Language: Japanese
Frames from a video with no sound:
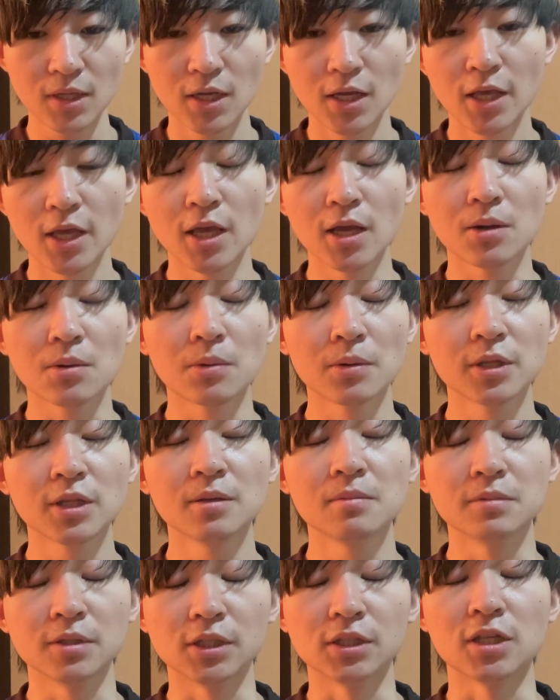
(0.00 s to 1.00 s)
えー、これで
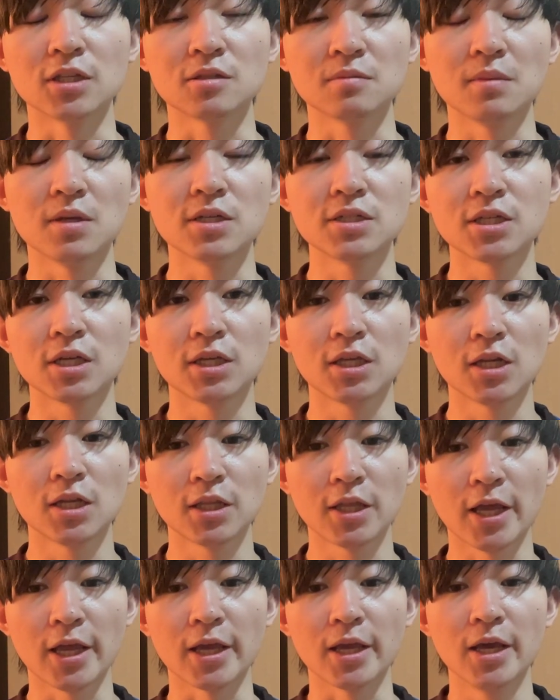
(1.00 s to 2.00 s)
もね、説明してきれ
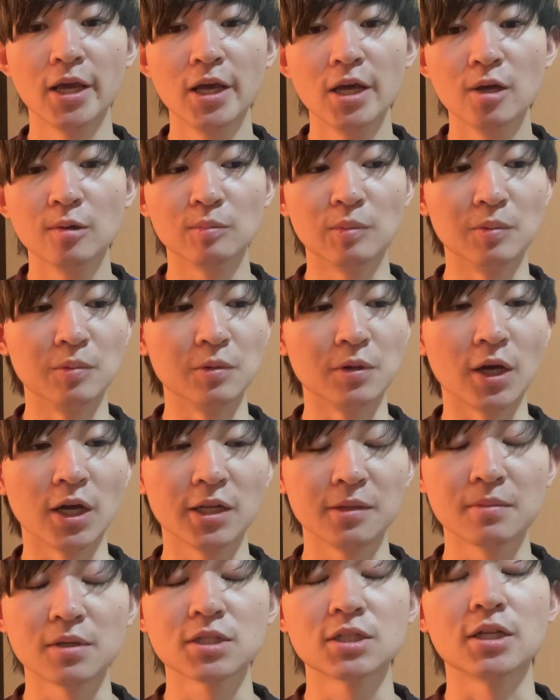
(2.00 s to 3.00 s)
ない部分あ
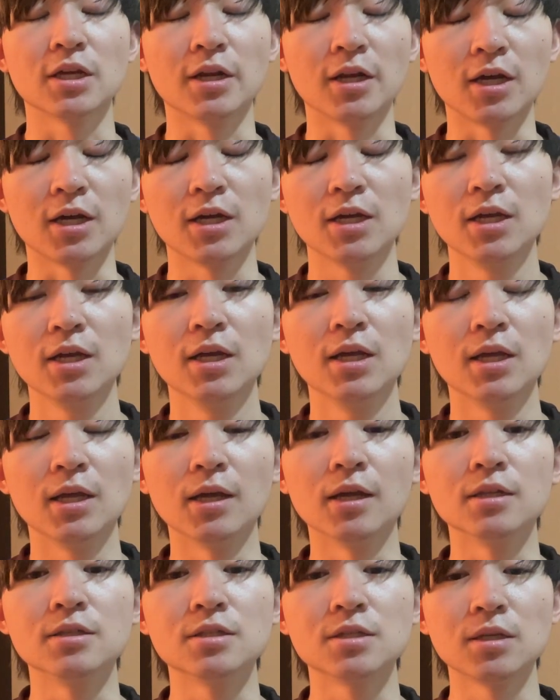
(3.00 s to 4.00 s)
りましたら、
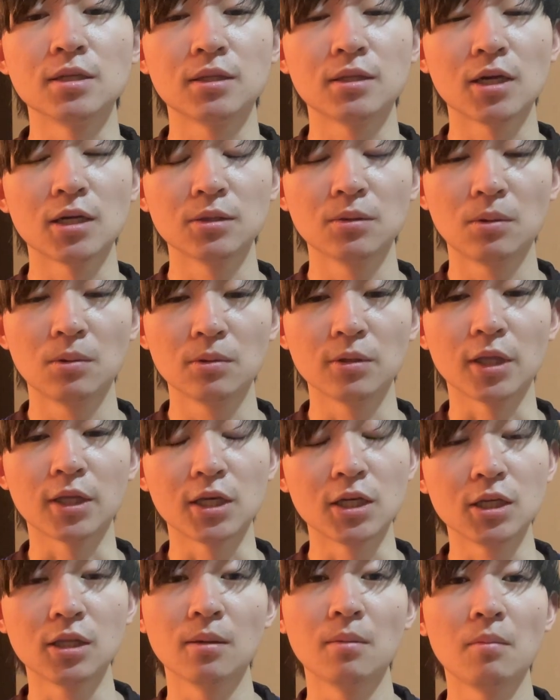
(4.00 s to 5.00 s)
えー、Twitter の方で
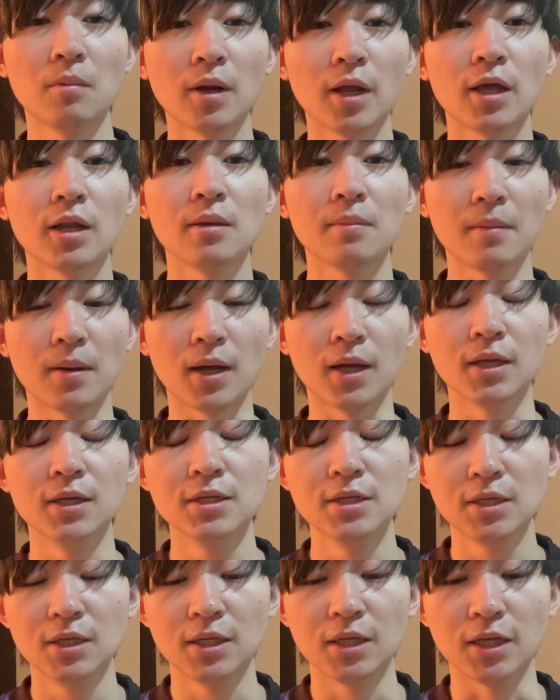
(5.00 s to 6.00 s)
聞いてもらえれば、
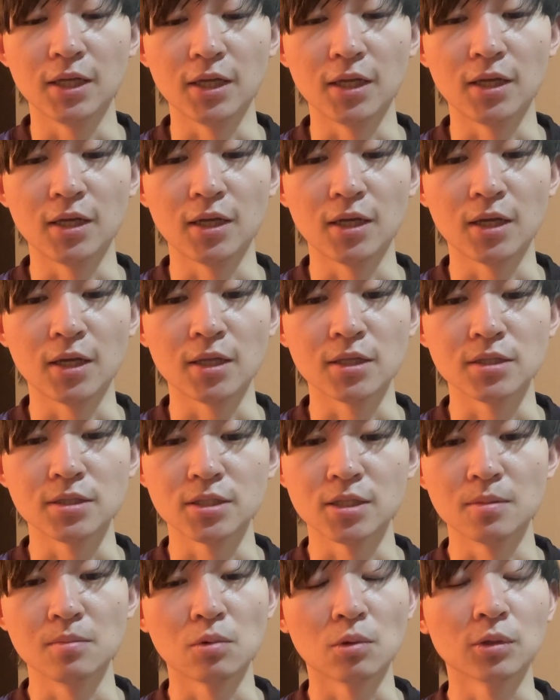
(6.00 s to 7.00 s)

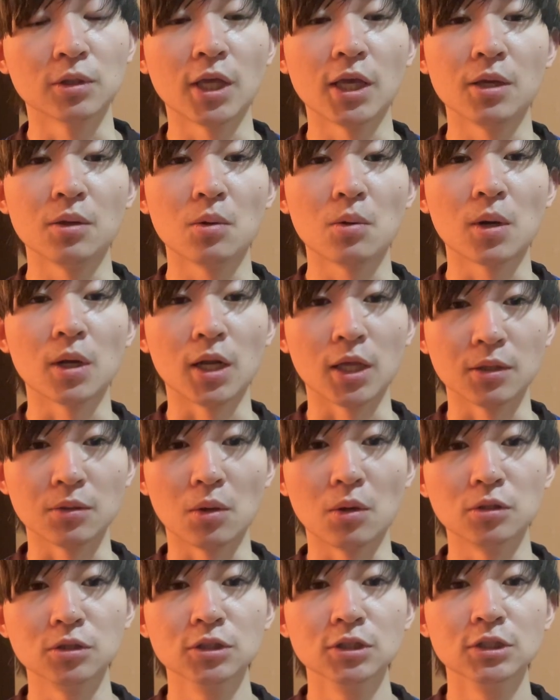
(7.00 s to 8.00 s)
えー、全部答えようかな
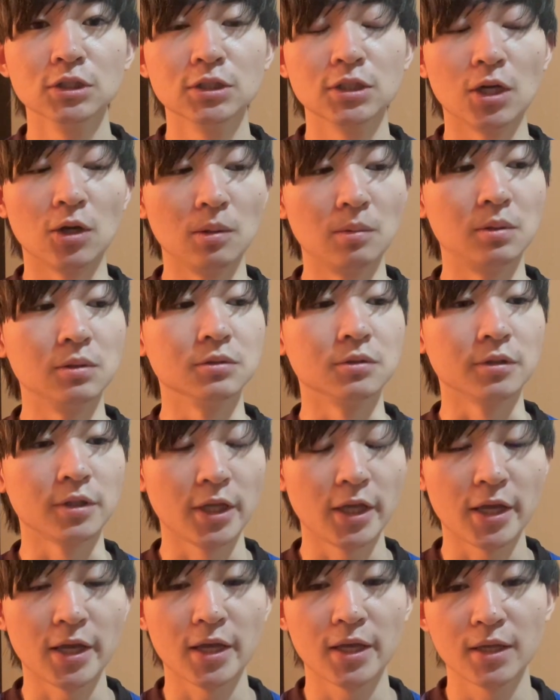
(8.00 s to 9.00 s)
と思うの
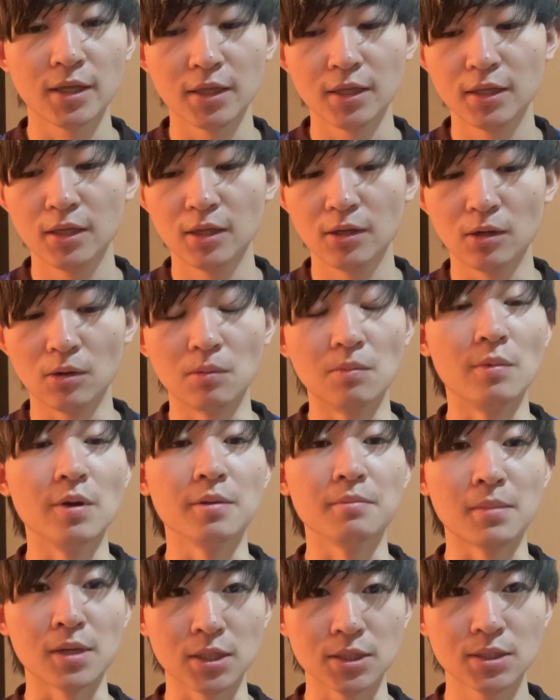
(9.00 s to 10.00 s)
で、思
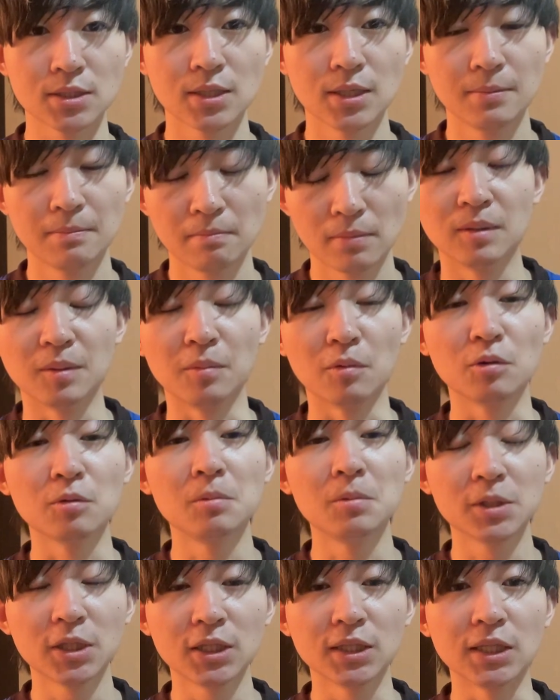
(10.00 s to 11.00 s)
います。まあ、僕
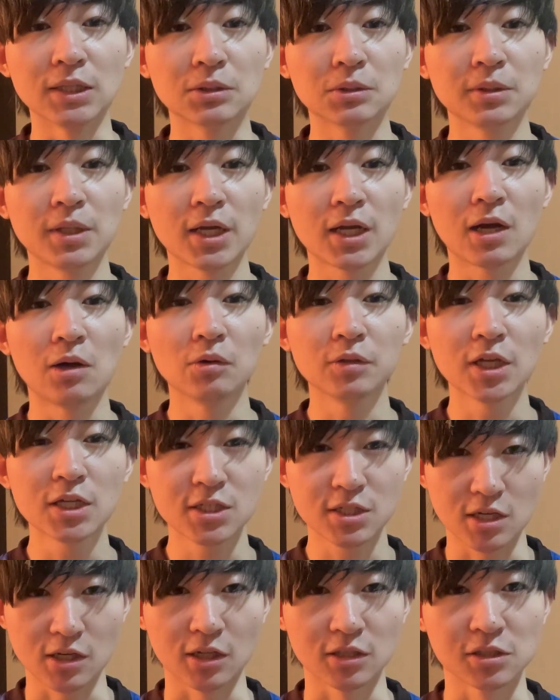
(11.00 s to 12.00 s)
もね、ネットで顔出
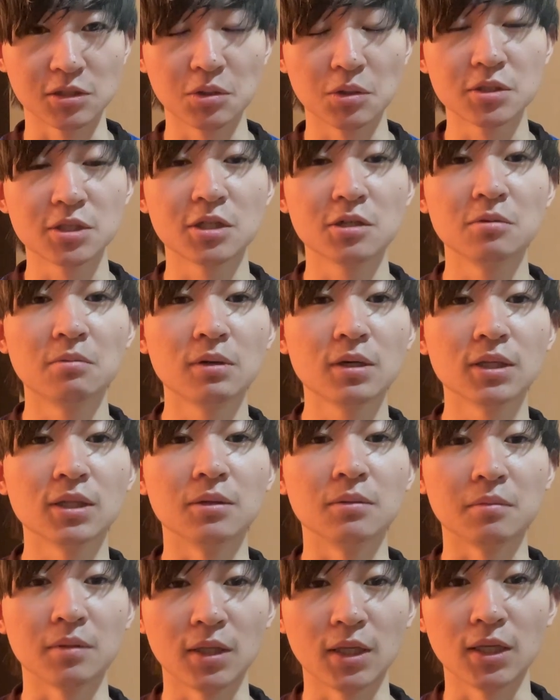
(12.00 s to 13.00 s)
して活動しているわけな
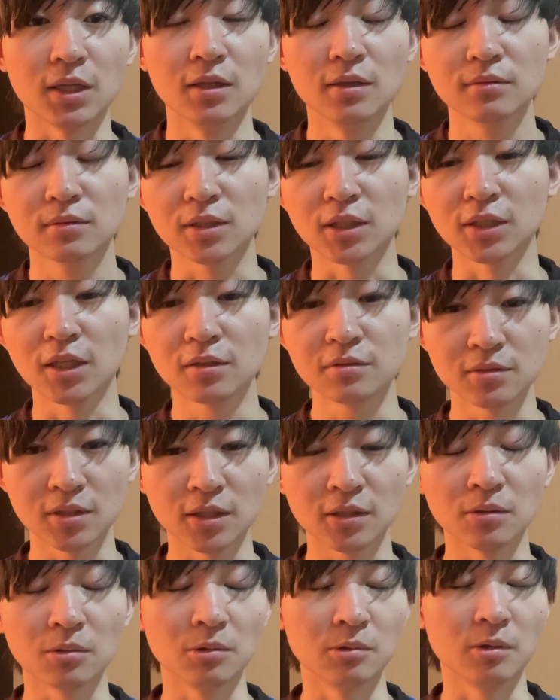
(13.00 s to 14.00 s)
ので、叩くな
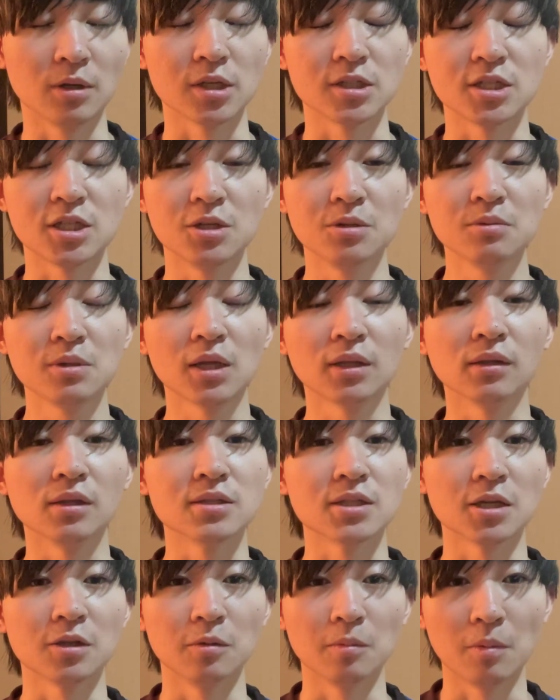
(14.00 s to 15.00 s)
んてことは自由なんで
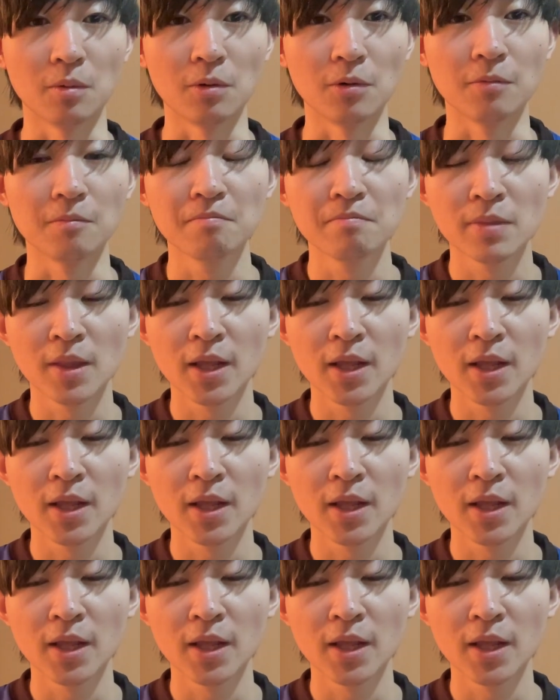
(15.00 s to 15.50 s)
すけども、